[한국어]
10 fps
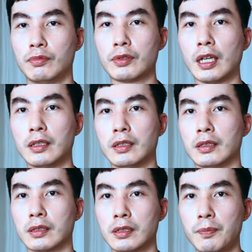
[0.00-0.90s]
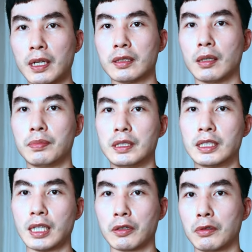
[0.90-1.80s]
무게는 스펙상
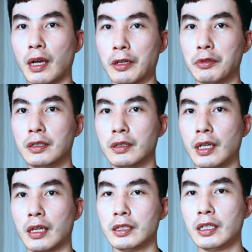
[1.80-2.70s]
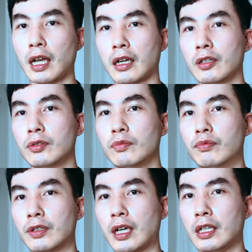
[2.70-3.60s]
비슷한 걸로 알고 있는데 이게 약간 더
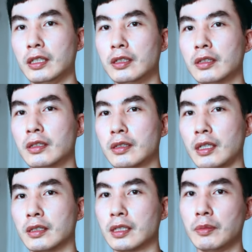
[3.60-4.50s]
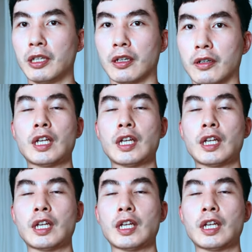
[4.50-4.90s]
무게가 있는 듯한 느낌이에요.